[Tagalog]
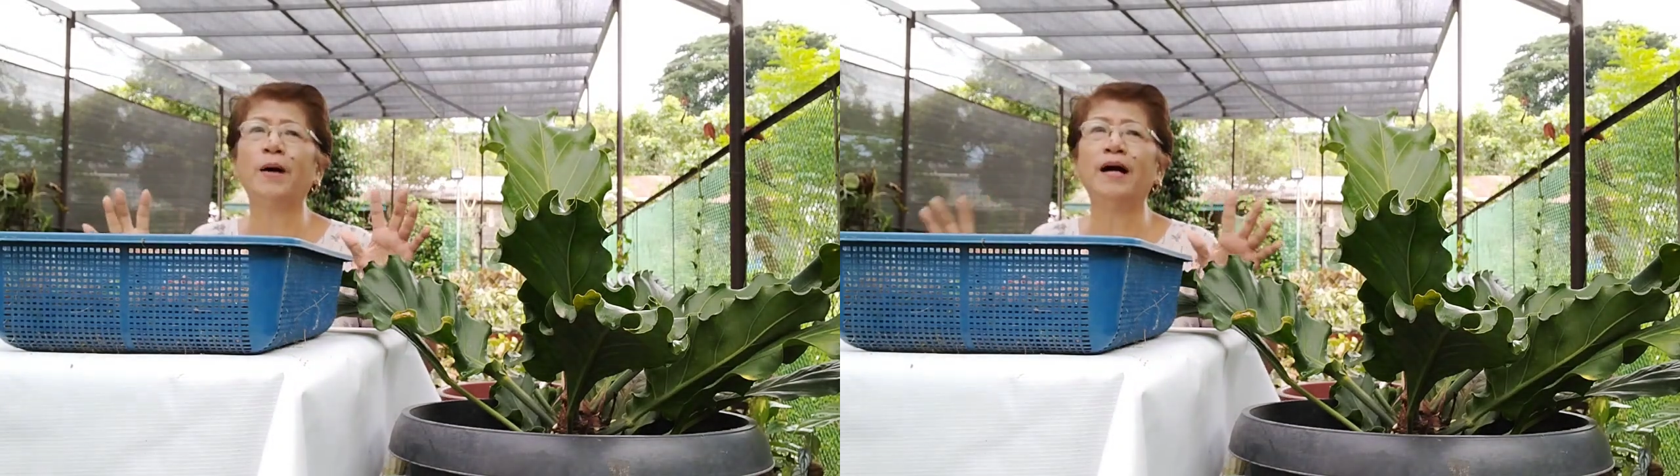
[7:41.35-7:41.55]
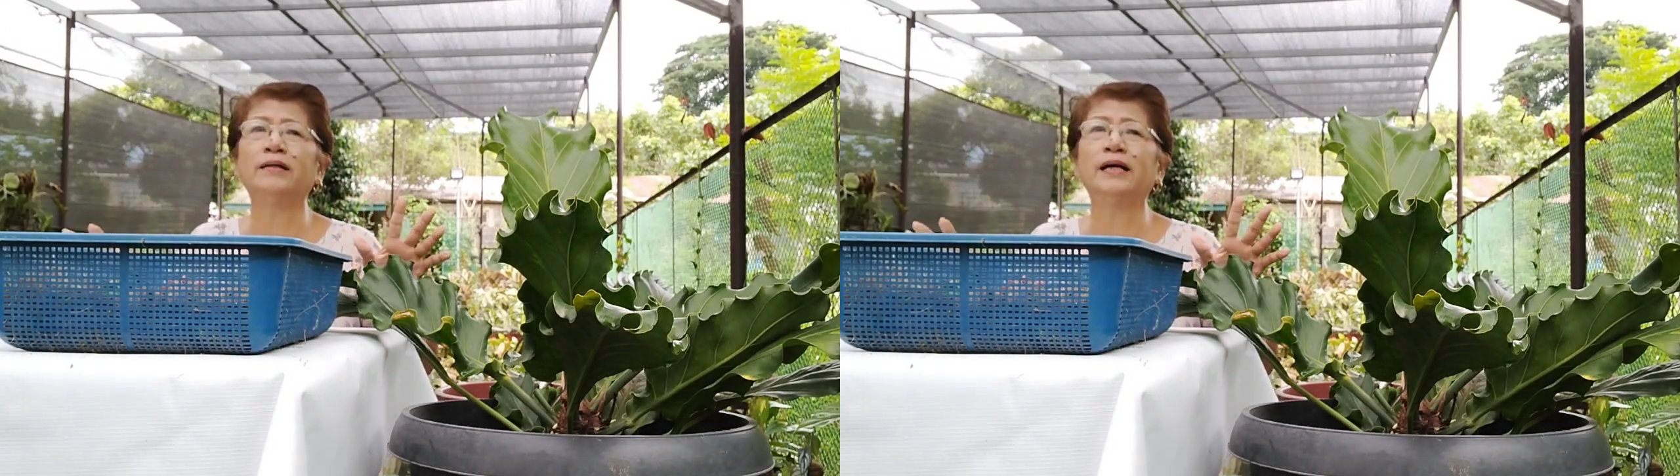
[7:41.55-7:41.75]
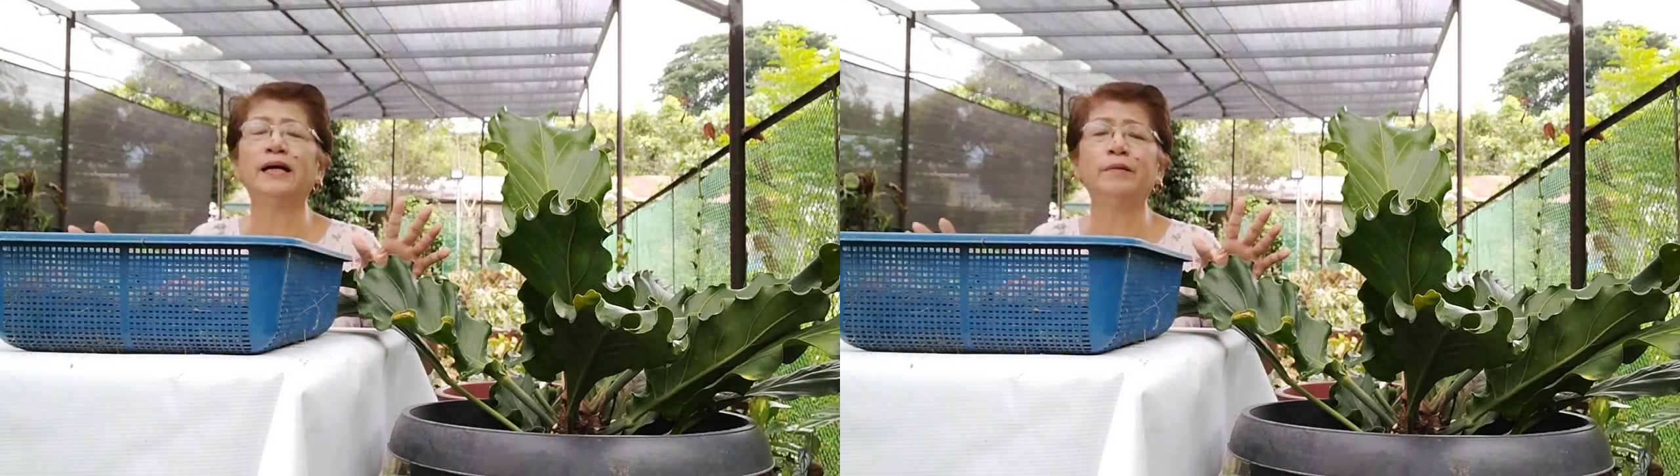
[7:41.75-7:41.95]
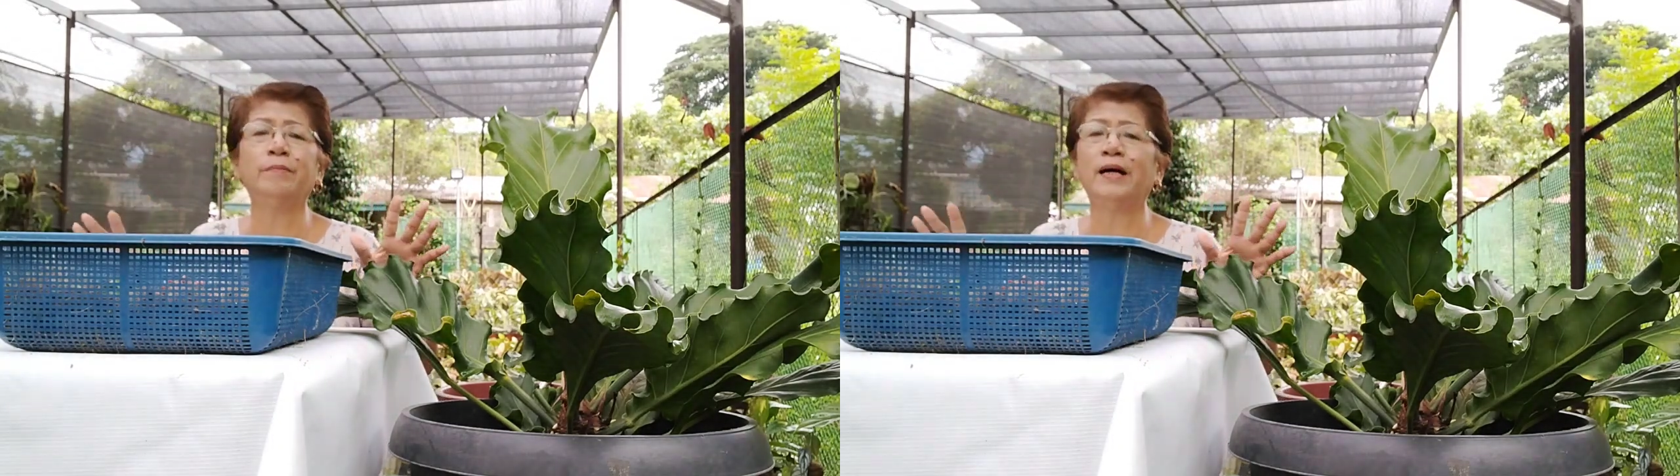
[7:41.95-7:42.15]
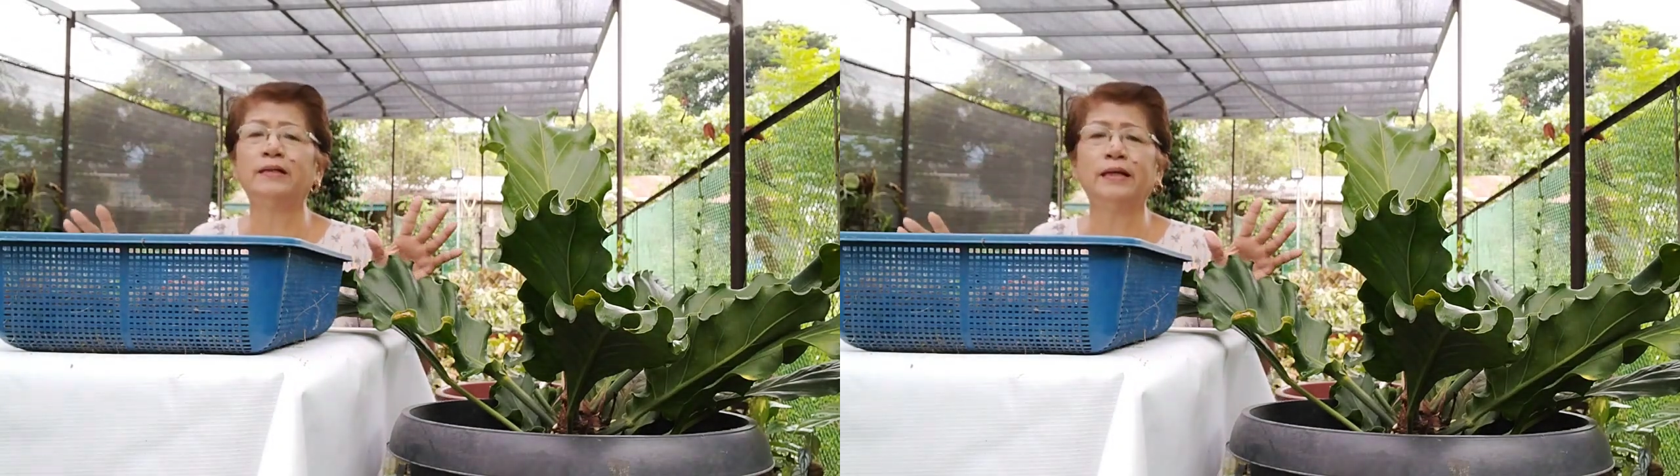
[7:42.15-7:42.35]

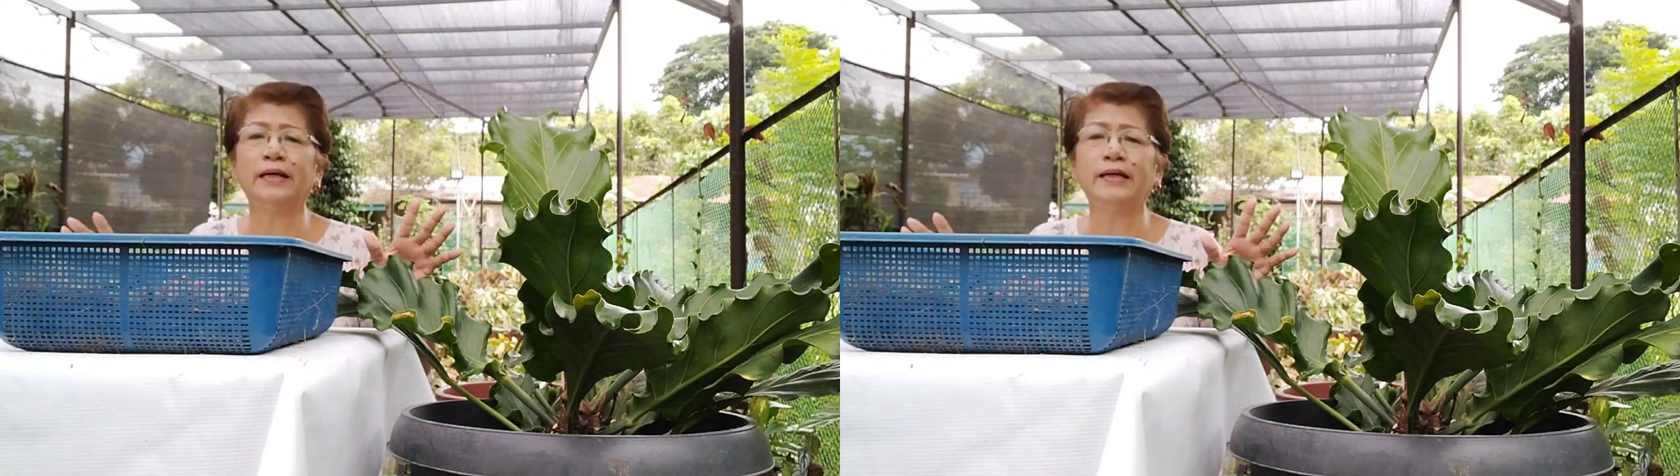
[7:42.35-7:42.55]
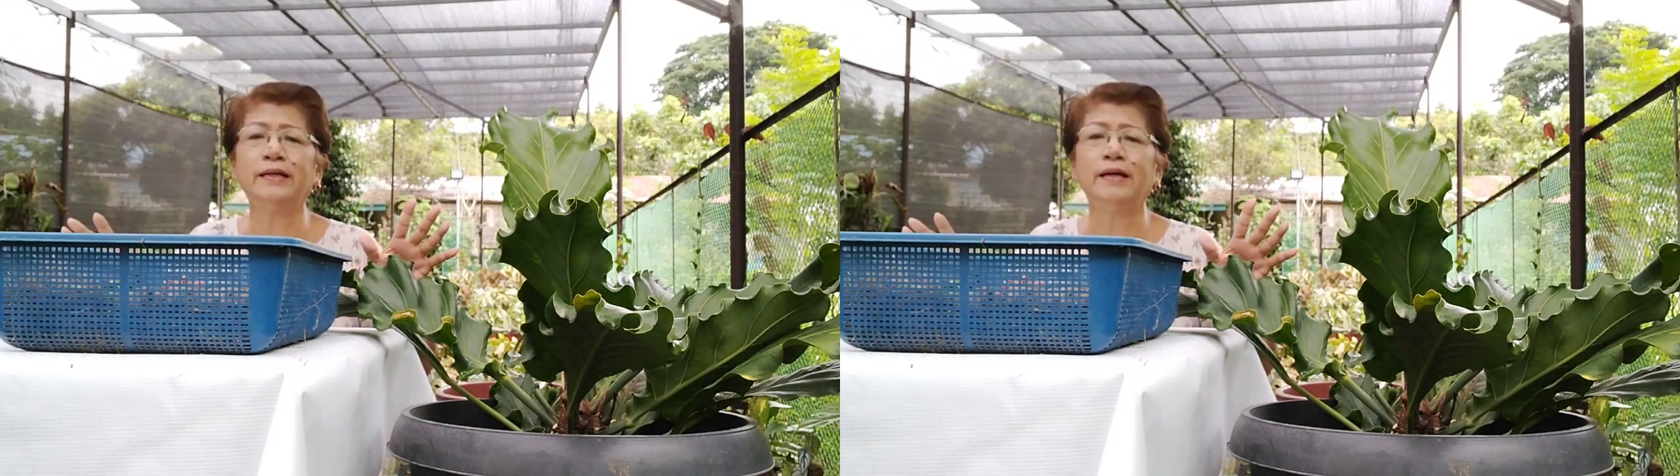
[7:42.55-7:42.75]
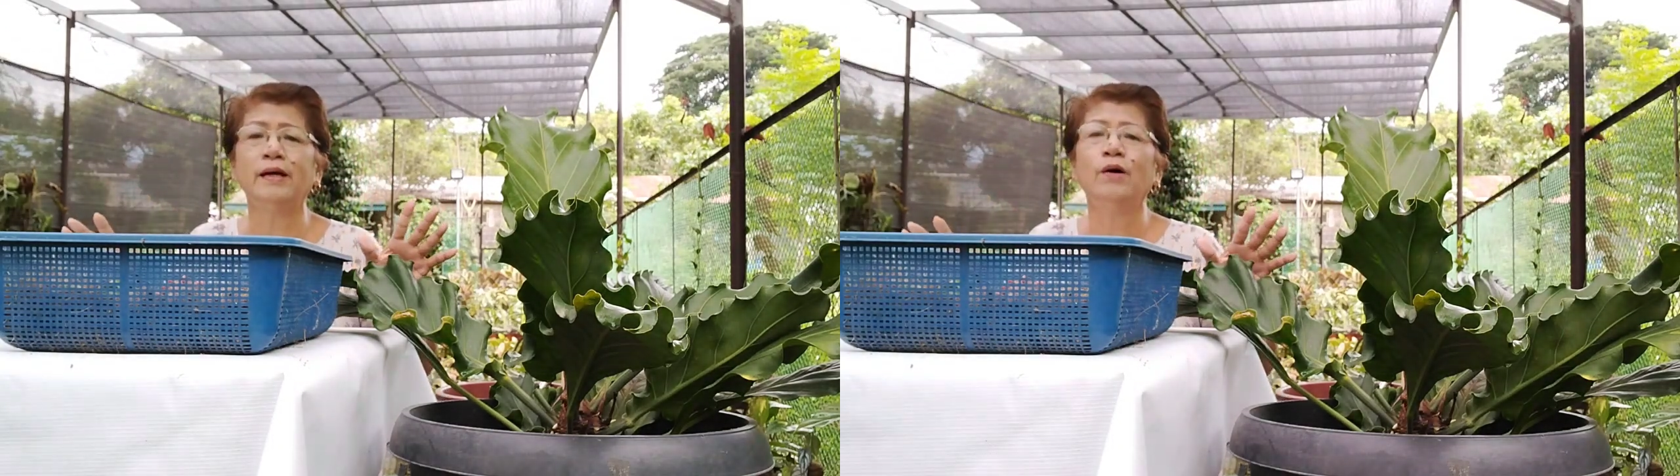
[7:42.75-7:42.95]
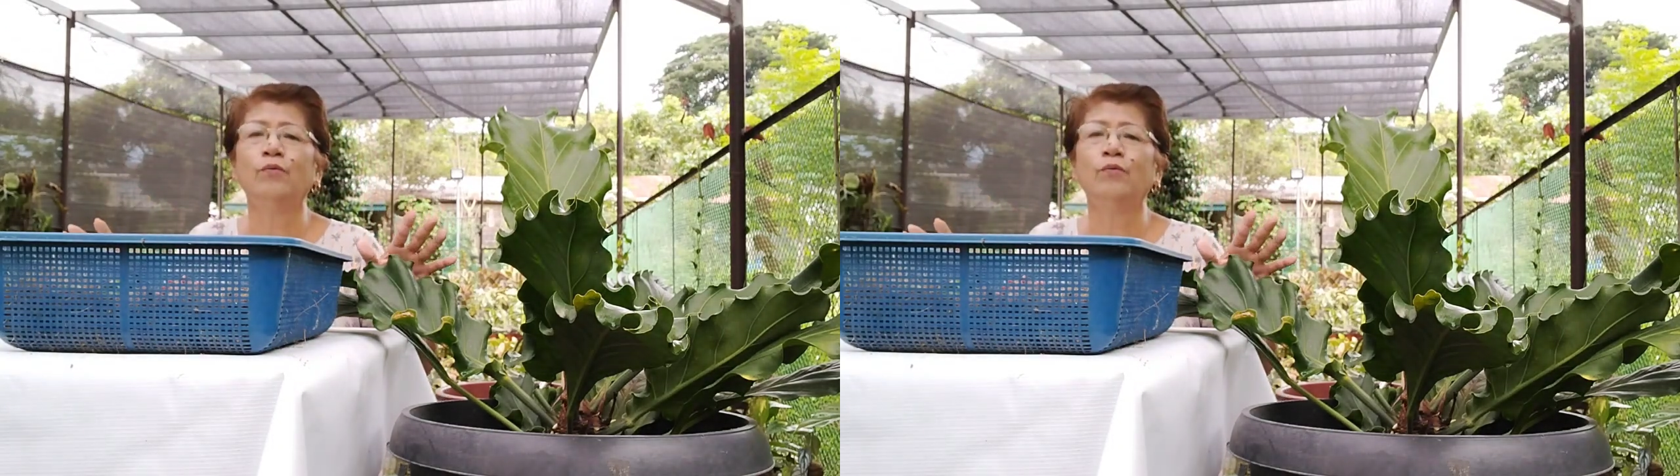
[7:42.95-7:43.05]
bagay-bagay,